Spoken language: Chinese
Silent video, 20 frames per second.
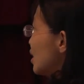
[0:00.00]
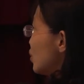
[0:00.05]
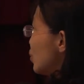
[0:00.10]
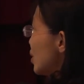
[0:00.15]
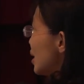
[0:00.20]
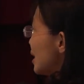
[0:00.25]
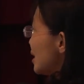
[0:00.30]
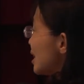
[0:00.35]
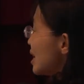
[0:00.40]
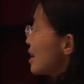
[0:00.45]

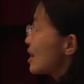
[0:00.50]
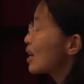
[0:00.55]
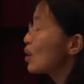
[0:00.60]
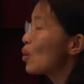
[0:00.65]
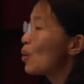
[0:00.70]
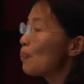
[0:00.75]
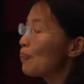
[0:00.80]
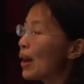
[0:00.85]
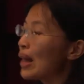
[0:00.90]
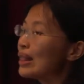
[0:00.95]
因为第二个
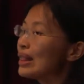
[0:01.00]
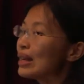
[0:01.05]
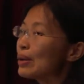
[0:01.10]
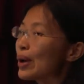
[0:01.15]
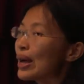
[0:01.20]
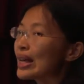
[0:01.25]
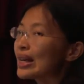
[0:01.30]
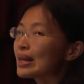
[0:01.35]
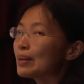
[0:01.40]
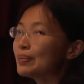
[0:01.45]
我们班另
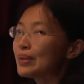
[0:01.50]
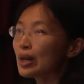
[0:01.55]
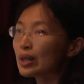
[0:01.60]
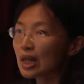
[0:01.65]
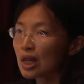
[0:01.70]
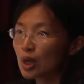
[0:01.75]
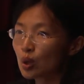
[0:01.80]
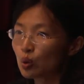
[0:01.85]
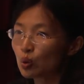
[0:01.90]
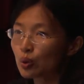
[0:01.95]
外一个比较
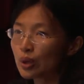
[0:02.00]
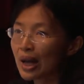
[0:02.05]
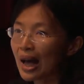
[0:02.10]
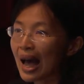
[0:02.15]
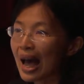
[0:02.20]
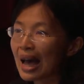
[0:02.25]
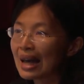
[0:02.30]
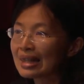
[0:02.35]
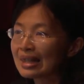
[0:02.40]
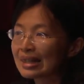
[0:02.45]
特殊的
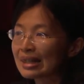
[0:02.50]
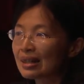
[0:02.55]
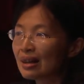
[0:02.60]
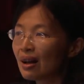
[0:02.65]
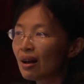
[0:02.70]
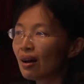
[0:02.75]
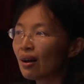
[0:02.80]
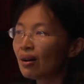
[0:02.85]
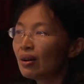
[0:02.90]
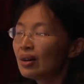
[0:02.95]
孩子
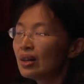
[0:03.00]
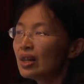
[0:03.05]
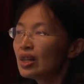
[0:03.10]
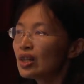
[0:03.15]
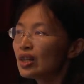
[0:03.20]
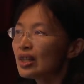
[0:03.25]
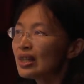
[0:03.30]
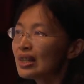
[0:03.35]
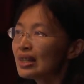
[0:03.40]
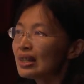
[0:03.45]
哈，
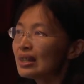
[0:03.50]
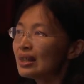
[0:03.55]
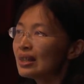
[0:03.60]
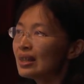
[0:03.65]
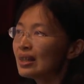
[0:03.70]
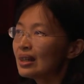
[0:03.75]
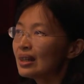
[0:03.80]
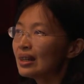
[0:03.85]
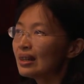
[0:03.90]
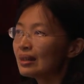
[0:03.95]
是
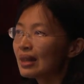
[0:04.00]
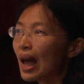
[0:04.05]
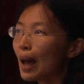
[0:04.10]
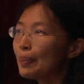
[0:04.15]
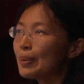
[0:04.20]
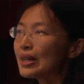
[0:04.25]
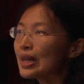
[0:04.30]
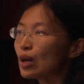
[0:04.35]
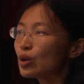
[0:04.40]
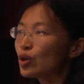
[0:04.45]
他
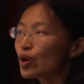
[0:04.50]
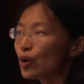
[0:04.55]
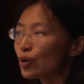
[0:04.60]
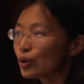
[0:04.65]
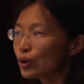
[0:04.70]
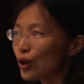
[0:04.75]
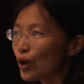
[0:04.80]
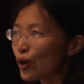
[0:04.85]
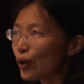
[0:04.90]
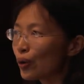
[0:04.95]
比较冲
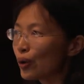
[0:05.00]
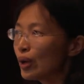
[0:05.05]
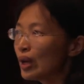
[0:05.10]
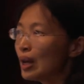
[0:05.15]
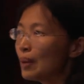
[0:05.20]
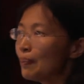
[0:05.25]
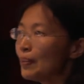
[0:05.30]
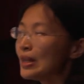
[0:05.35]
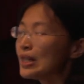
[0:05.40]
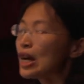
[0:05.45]
动、
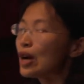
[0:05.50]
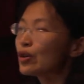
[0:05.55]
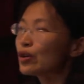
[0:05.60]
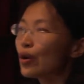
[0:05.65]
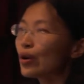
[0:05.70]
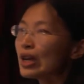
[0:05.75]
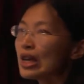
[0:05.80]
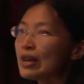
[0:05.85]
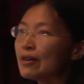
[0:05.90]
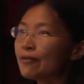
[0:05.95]
比较
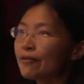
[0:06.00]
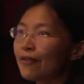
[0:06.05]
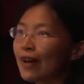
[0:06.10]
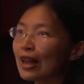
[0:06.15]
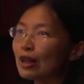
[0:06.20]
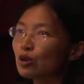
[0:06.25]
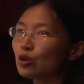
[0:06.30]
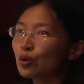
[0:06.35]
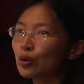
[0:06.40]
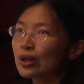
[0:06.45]
容易
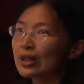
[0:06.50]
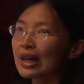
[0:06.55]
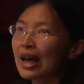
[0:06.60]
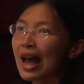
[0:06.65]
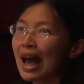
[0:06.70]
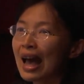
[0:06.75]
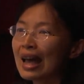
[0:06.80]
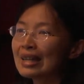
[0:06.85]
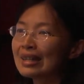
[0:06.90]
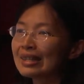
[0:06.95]
犯错的
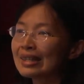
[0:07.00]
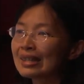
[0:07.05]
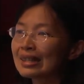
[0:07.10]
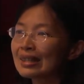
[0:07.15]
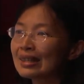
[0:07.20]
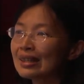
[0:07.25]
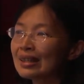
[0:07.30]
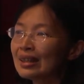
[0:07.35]
孩子。